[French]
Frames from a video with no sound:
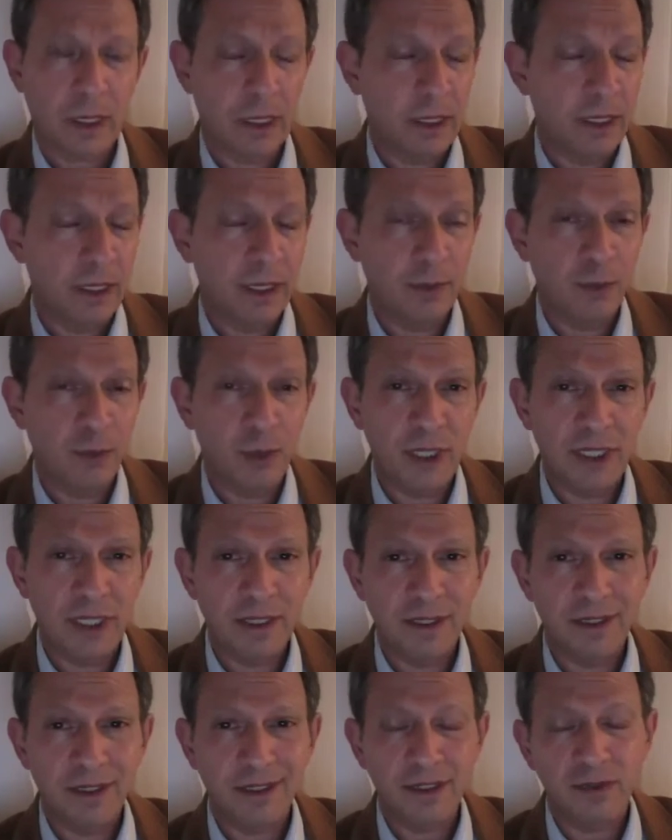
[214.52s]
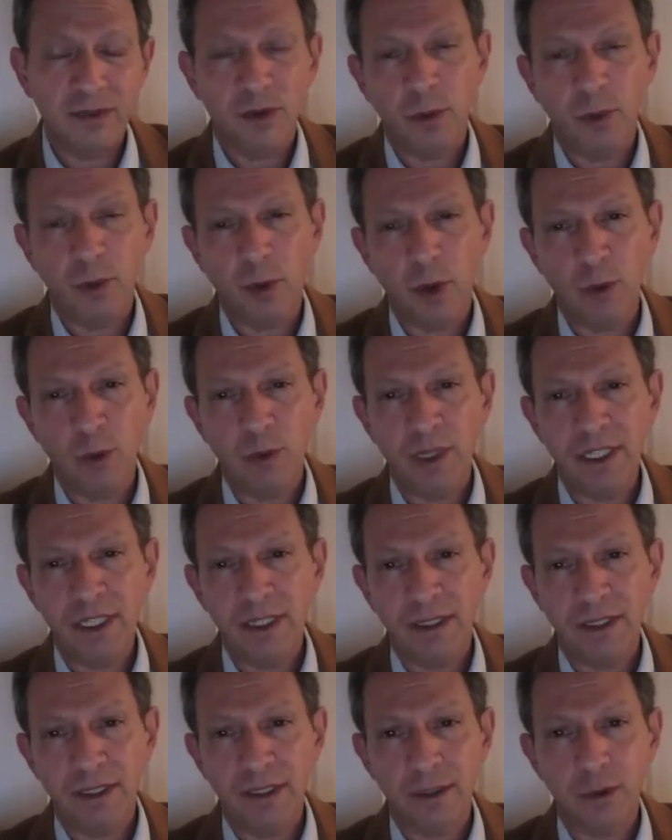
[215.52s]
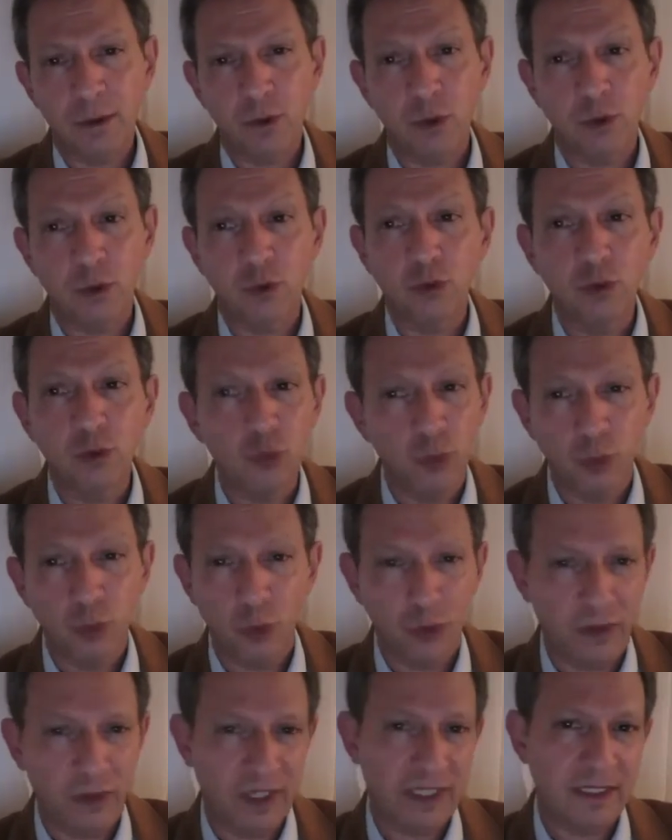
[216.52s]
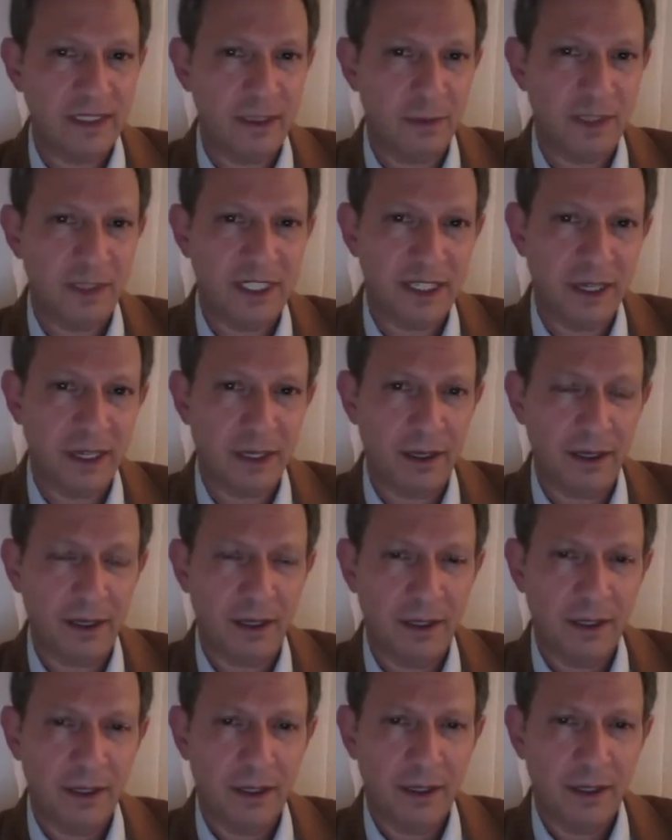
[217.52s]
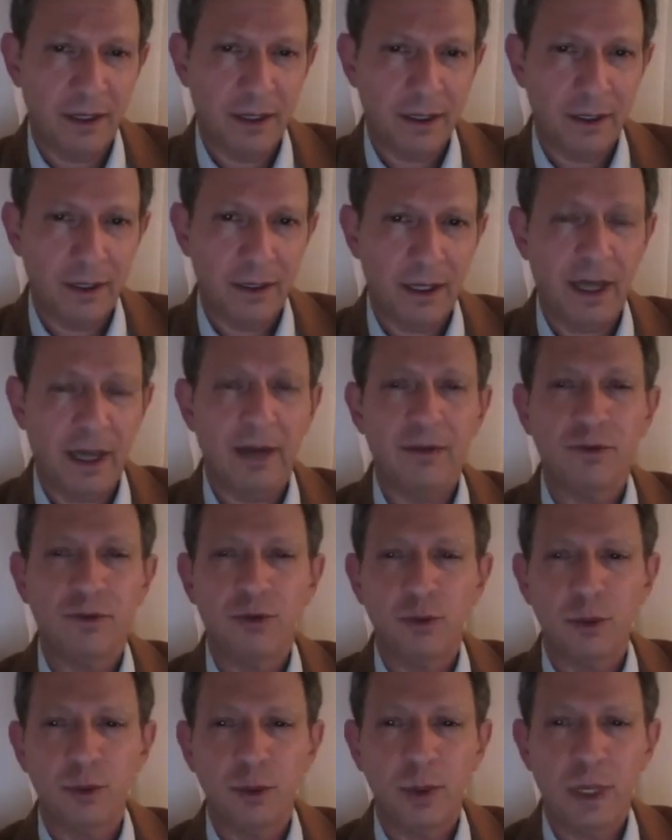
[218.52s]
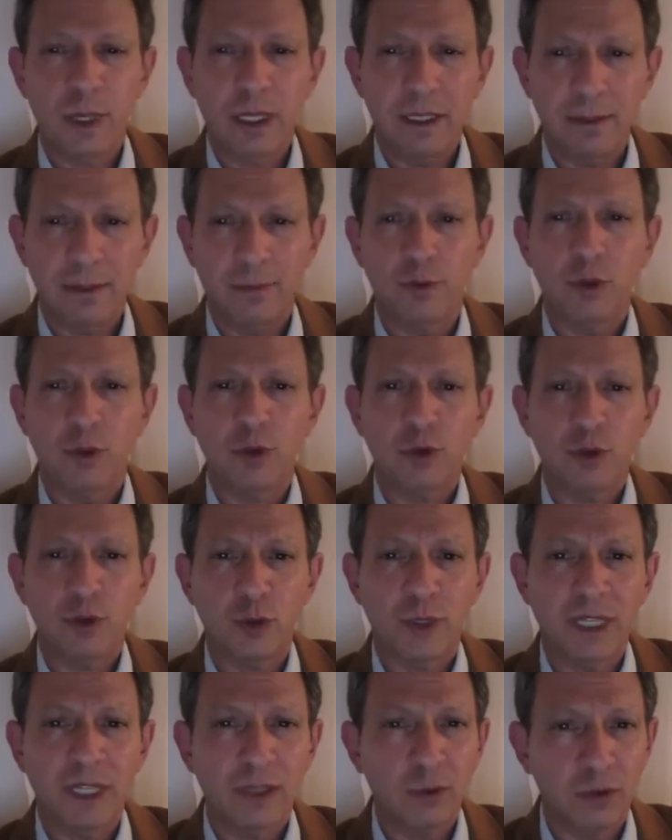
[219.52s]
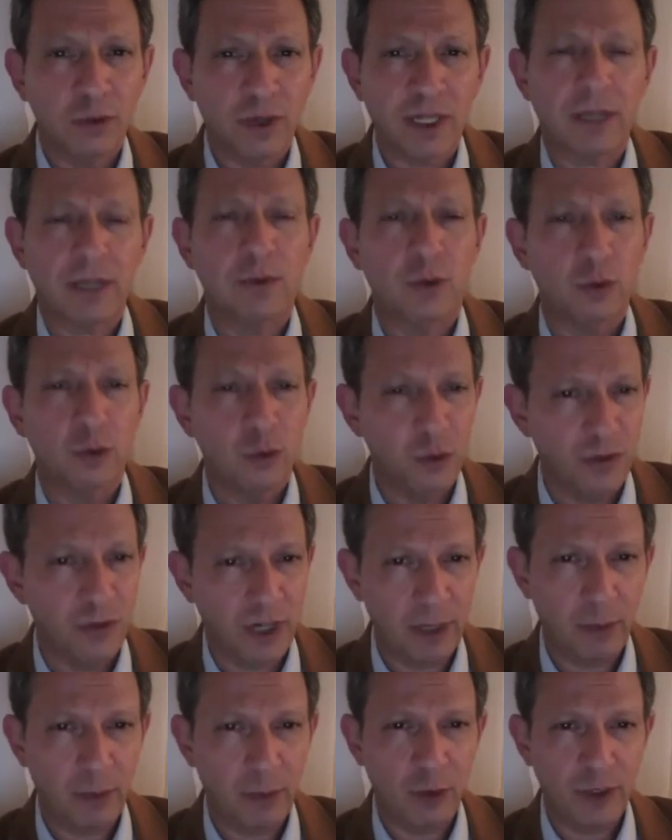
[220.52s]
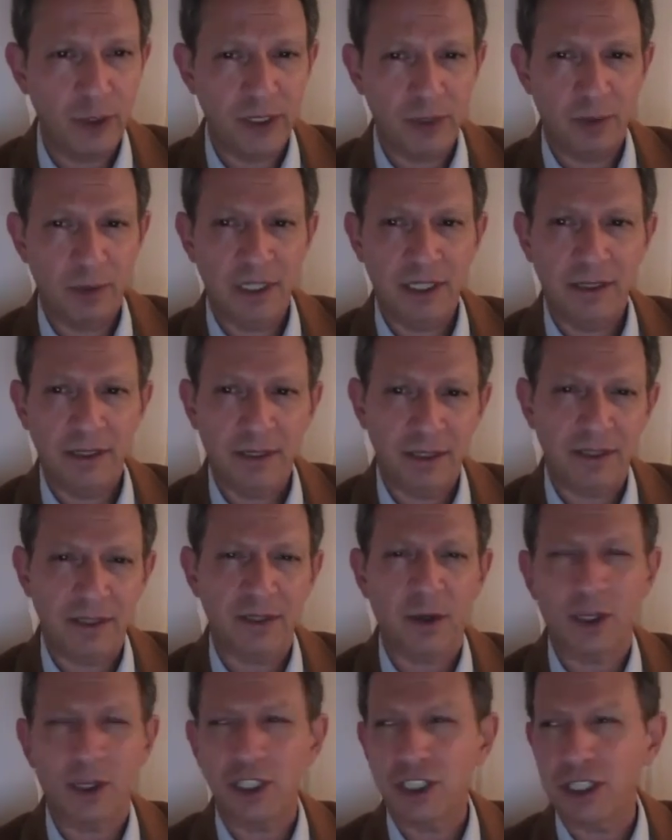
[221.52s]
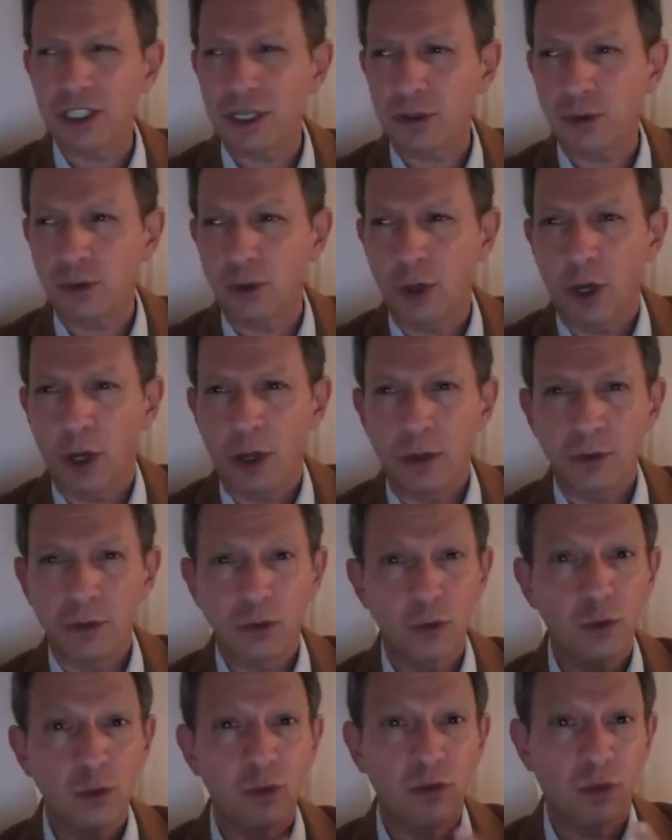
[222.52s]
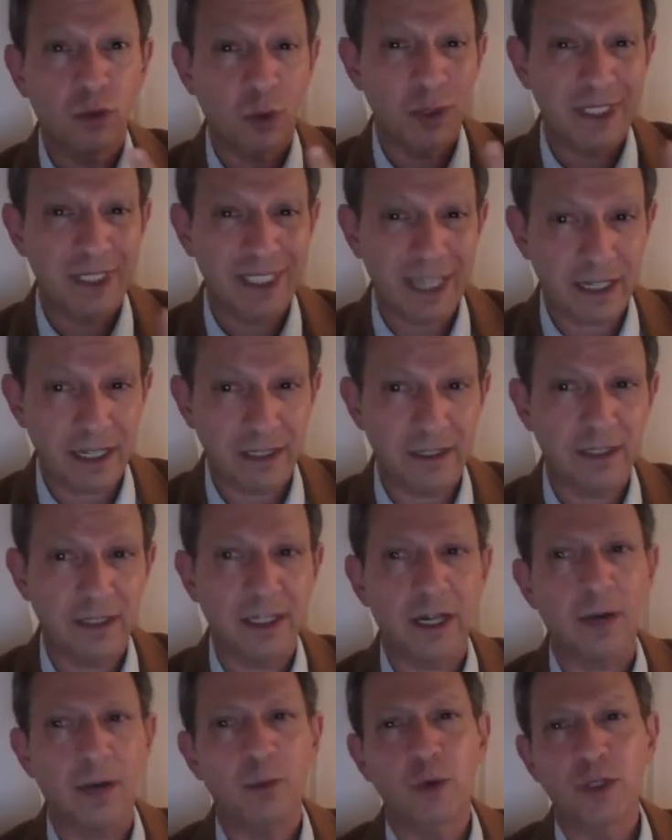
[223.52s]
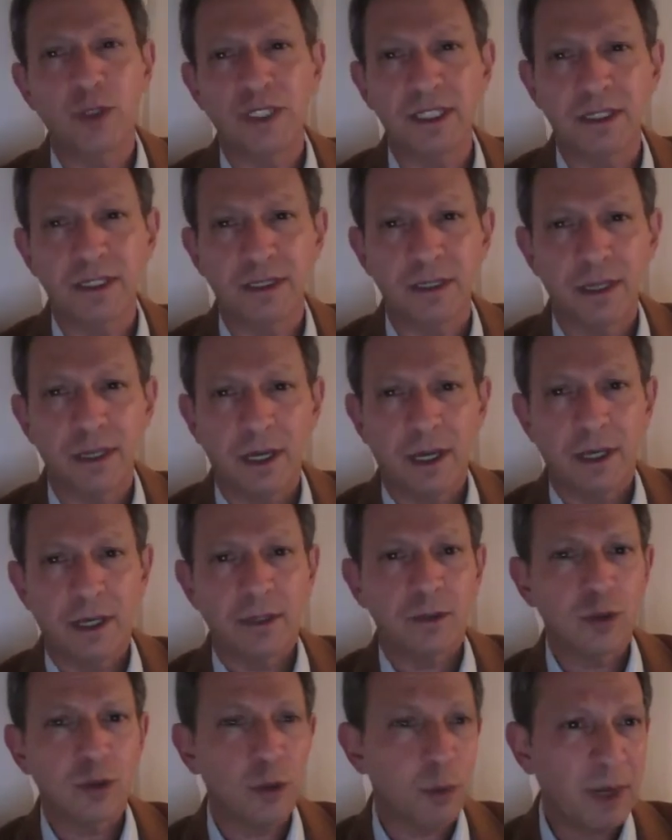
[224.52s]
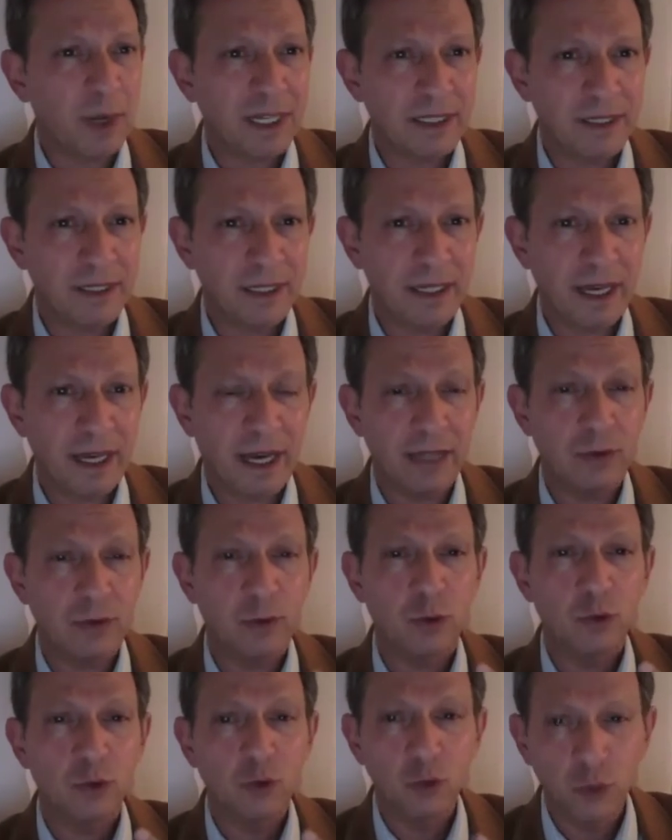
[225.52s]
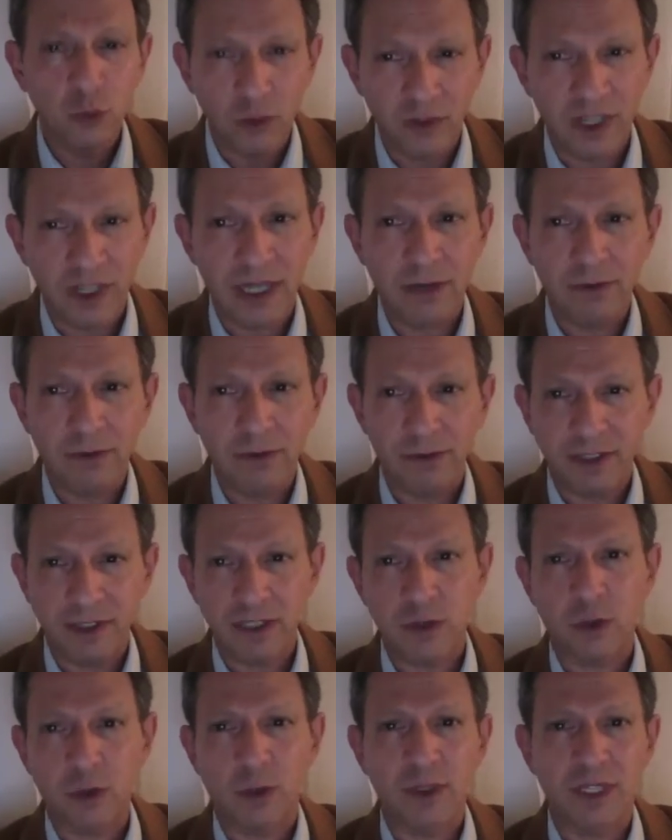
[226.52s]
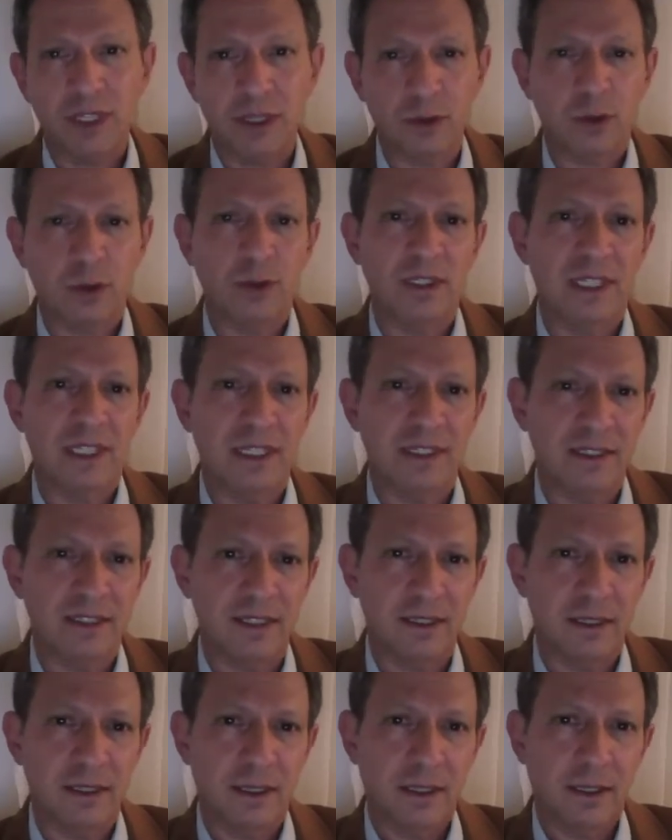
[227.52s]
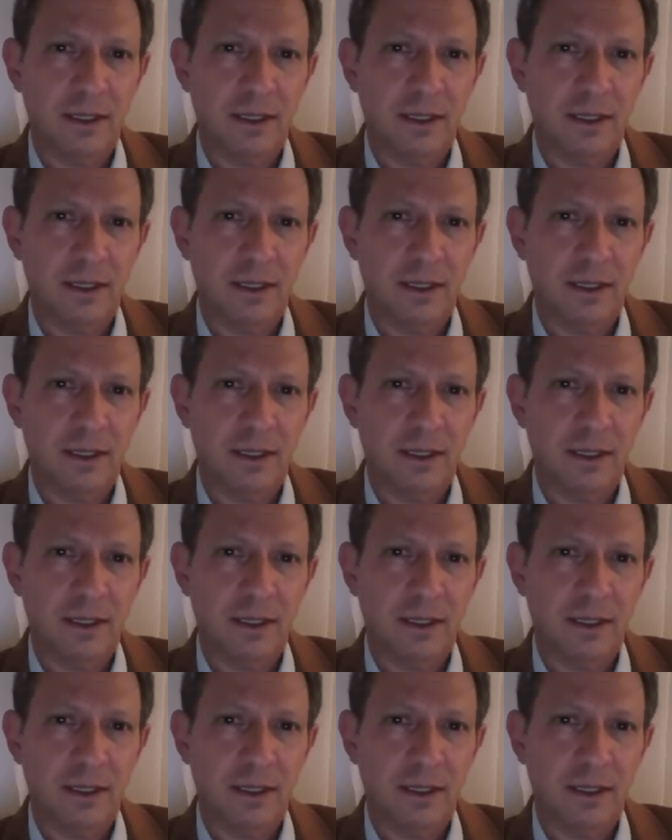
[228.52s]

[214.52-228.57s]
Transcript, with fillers: Et puis, il ne faut pas oublier que tout le XXe siècle a vu l'hypnose se découvrir de nouvelles possibilités, s'enrichir de, nouveaux axes thérapeutiques, se prêter à de nouvelles façons d'être utilisées.